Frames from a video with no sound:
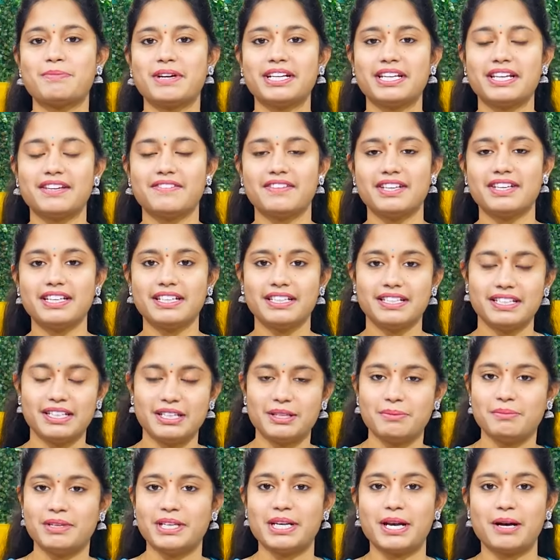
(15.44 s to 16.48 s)
సుమన్ టీవీ
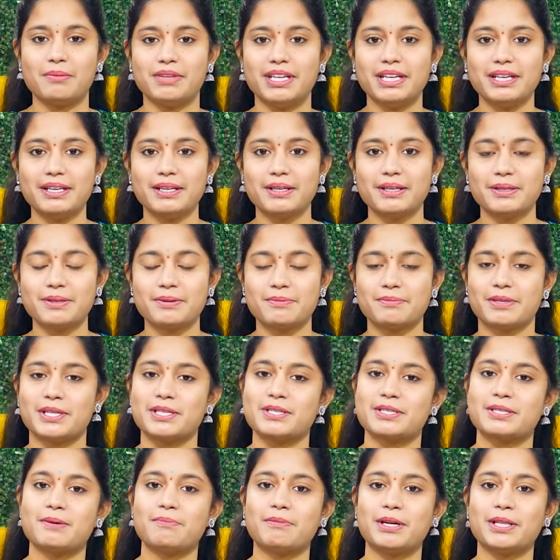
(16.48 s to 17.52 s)
నేను మీ యామ్ని
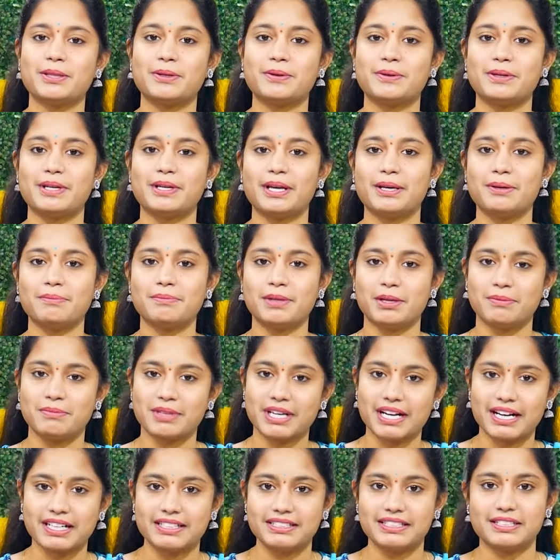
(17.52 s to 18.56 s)
ప్రస్తుతం మనతో ఉన్నారు
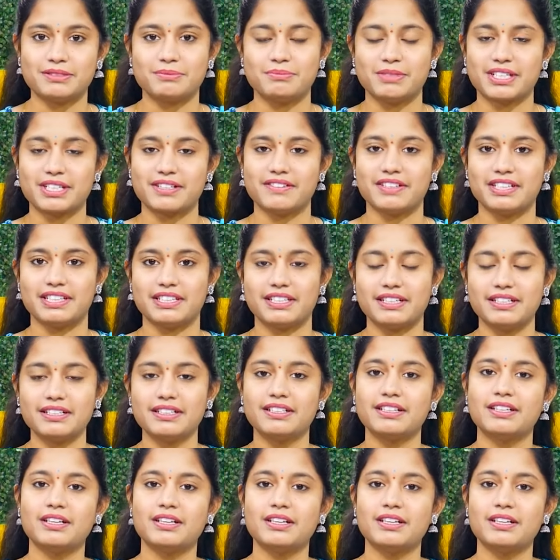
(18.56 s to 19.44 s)
ప్రముఖ ఆధ్యాత్మికవేత్త